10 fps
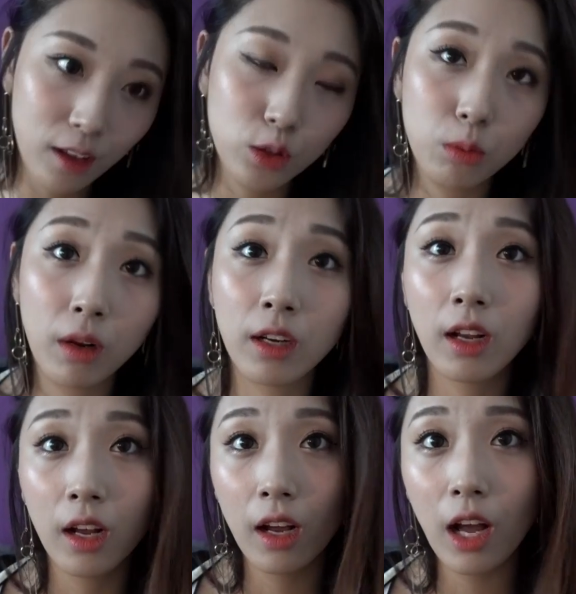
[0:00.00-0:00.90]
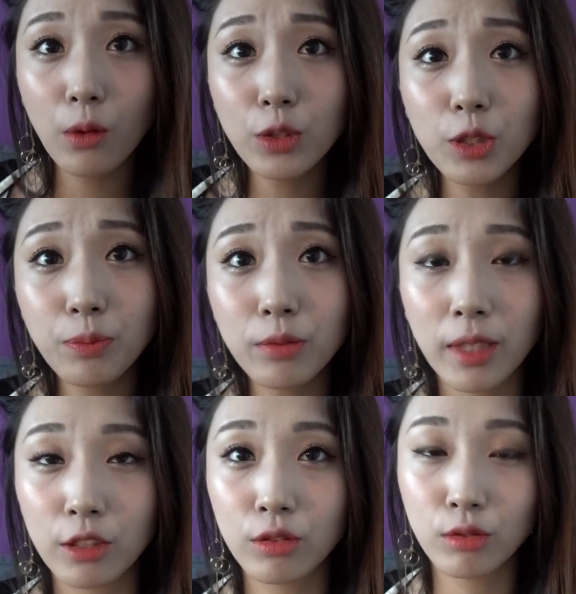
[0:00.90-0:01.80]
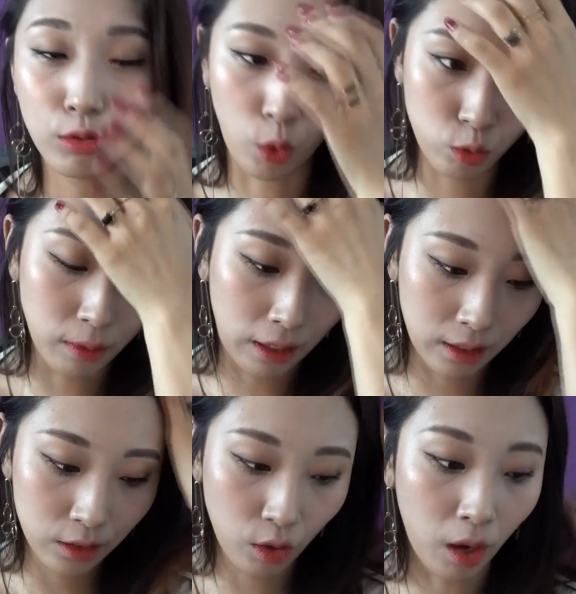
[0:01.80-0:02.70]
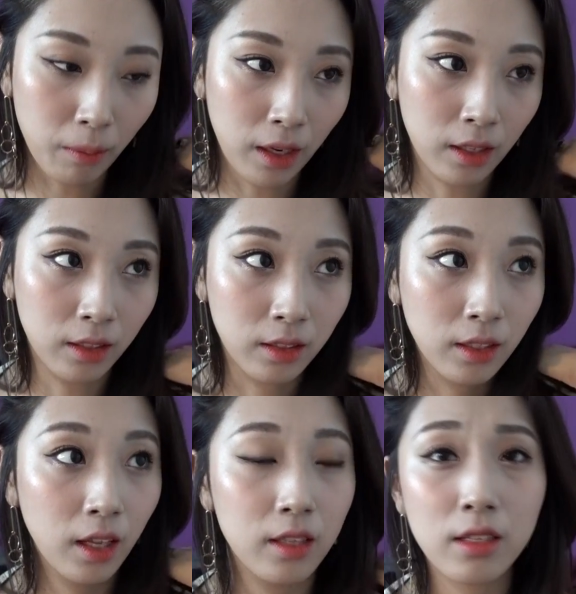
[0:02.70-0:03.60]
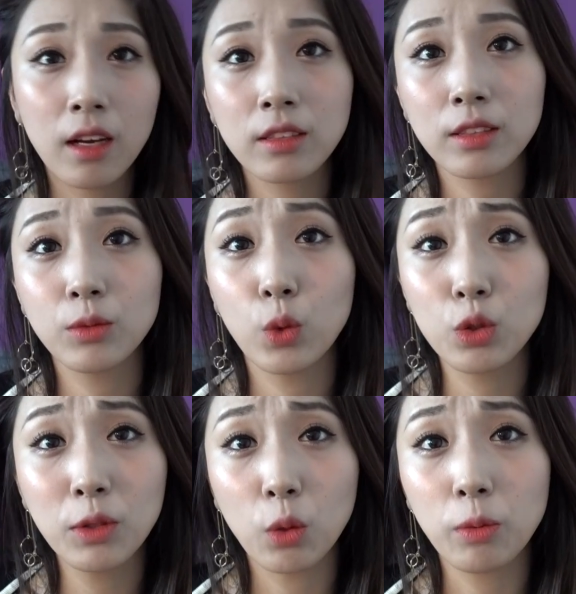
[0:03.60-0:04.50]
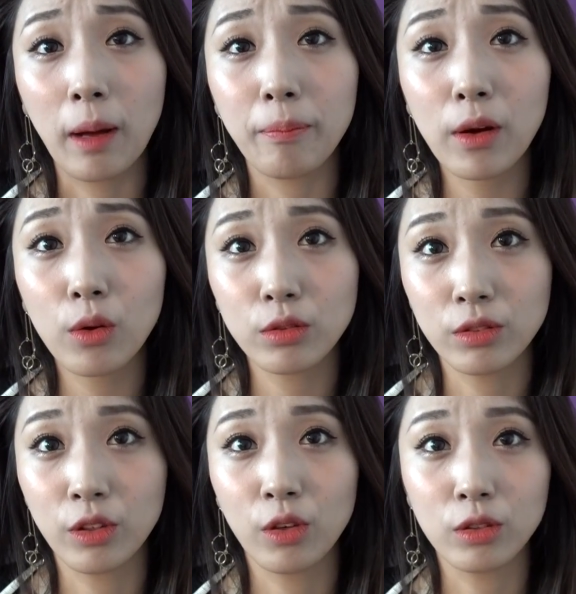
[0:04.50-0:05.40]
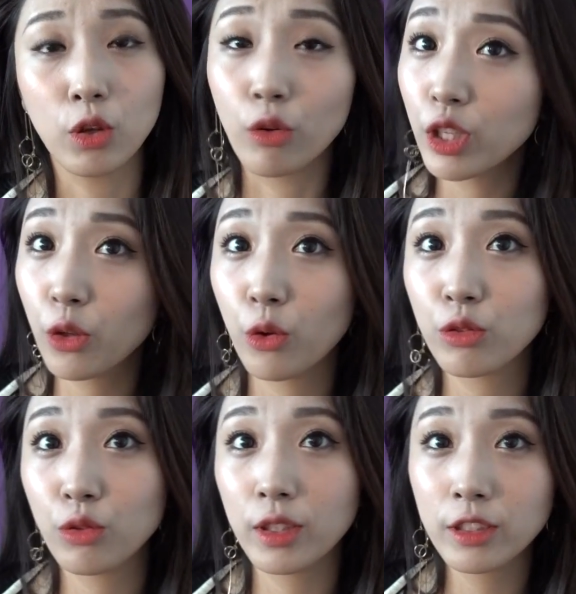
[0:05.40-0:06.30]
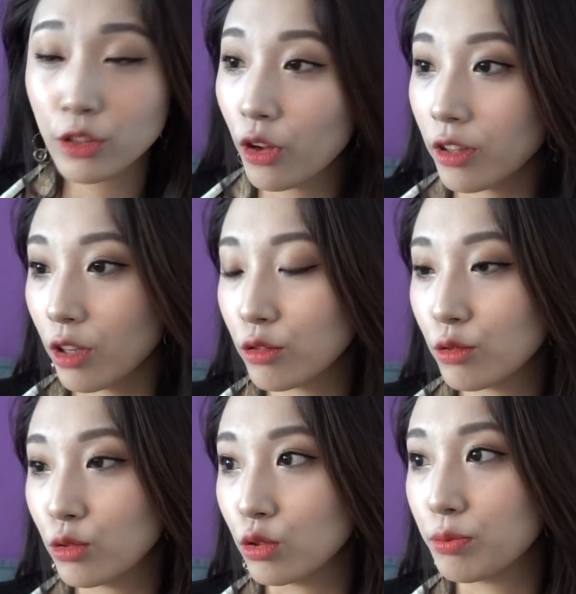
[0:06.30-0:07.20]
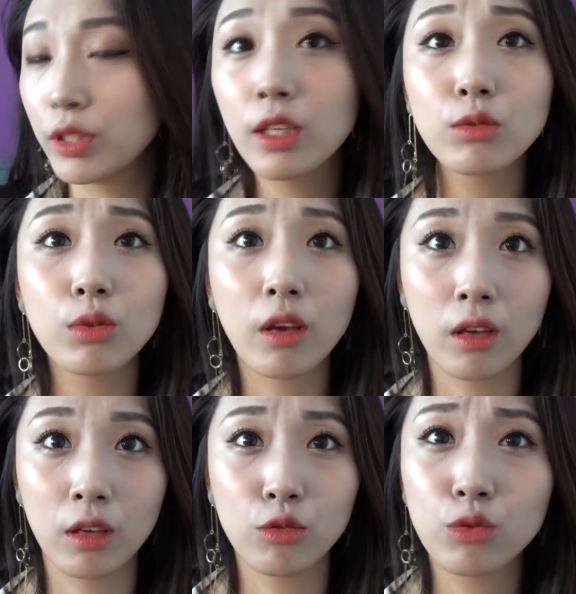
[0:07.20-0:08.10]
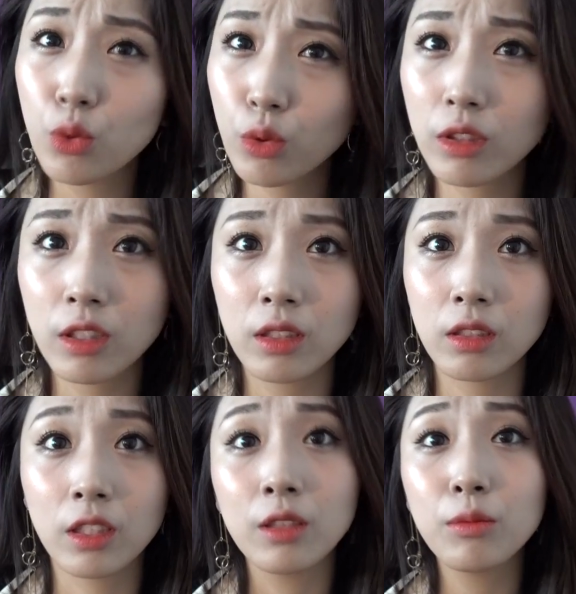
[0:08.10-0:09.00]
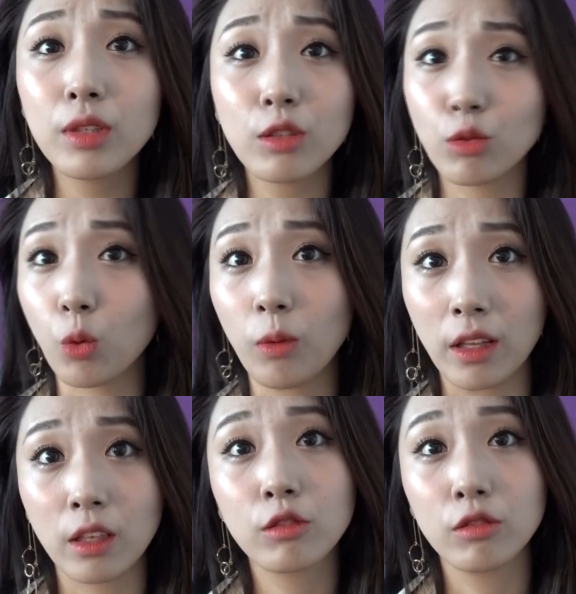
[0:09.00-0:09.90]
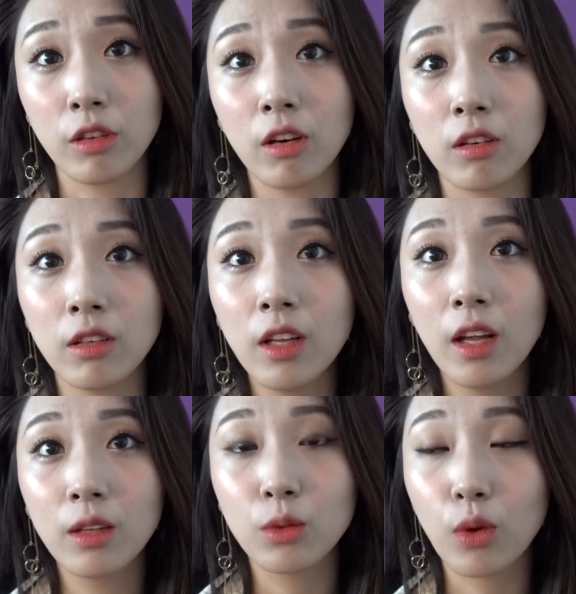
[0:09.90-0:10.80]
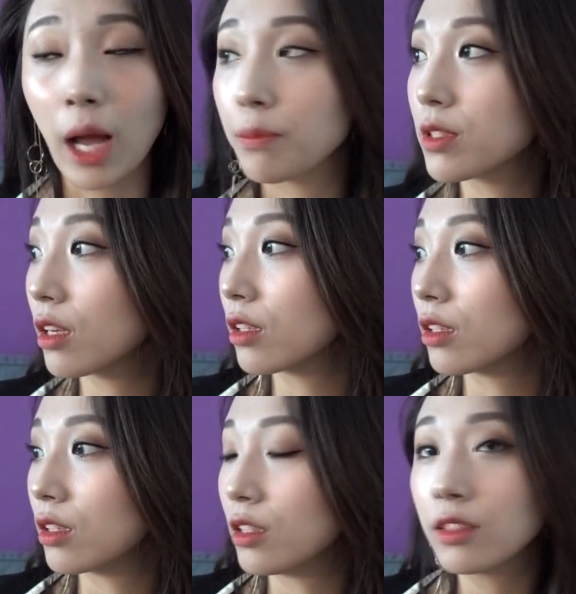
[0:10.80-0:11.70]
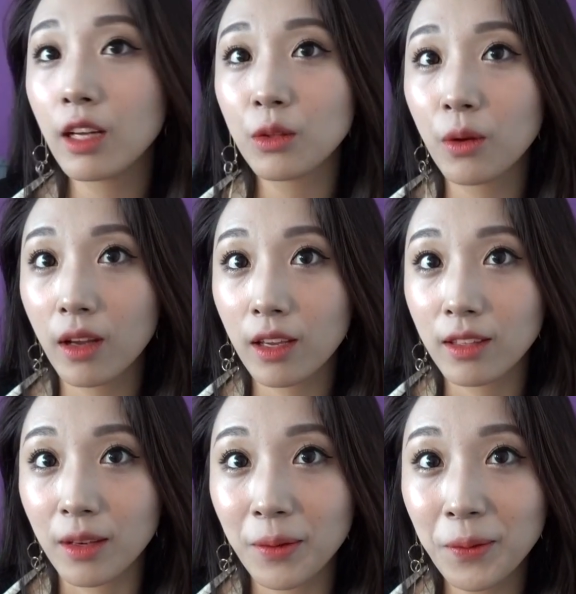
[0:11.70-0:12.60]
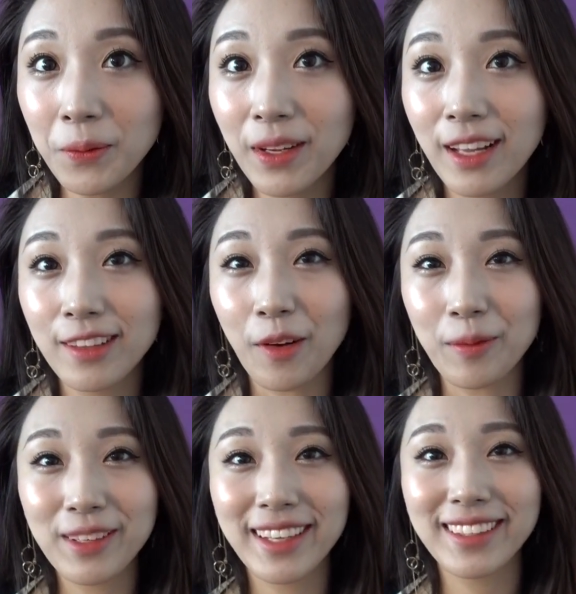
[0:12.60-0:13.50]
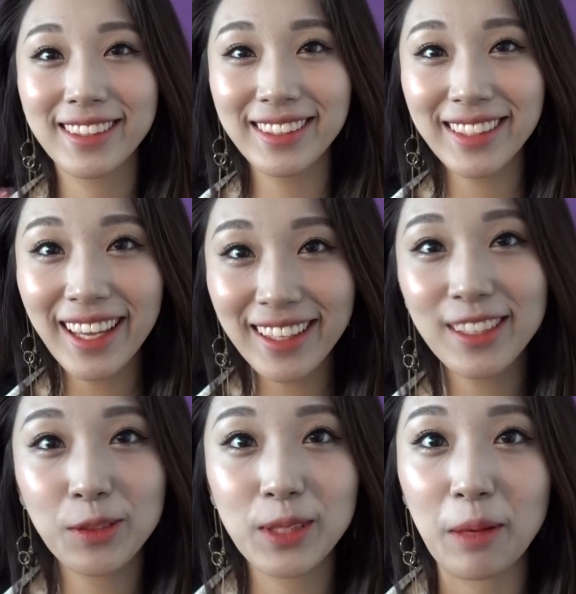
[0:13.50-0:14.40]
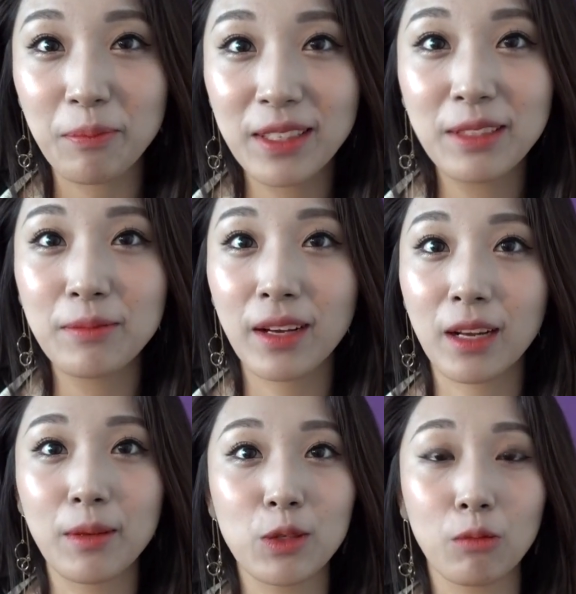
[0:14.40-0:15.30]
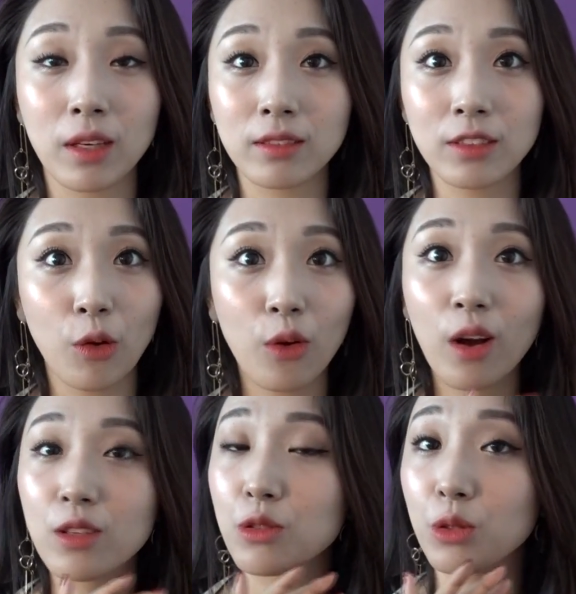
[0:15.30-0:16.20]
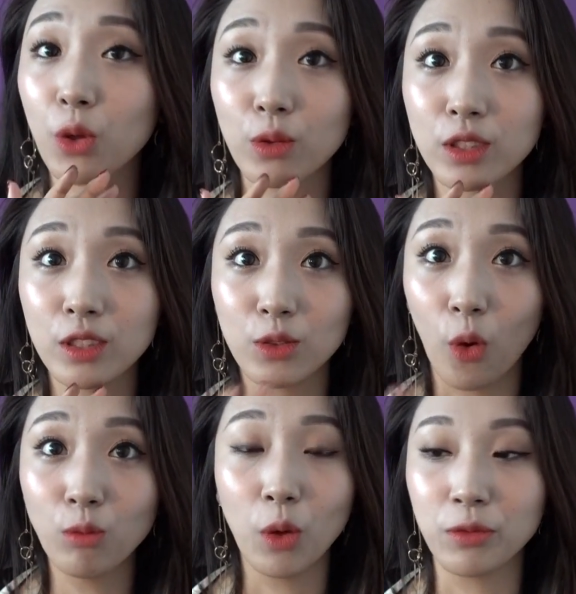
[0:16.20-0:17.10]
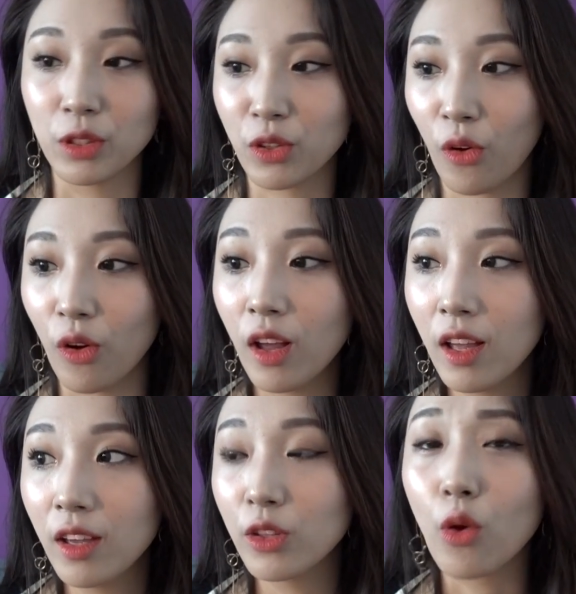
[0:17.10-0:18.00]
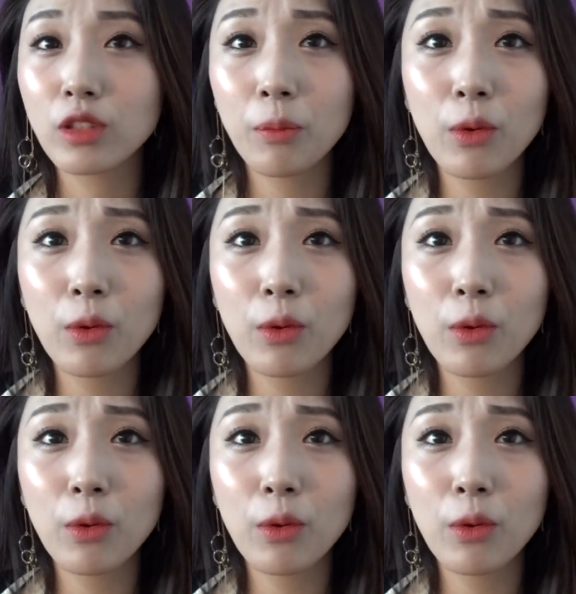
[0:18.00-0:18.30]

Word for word: 정말 하고 싶은 말들도 너무 많아서 아마 제가 지금 요즘에 너무 바빴거든요. 정기교육도 했어야 됐고, 비행도 되게 유독히 긴 비행도 너무 많았고요. 또 갑자기 이사도 하게 됐고, 또 업그레이드 트레이닝도 잡히는 바람에 정말 여러 가지로 정신이 너무 없어서 영상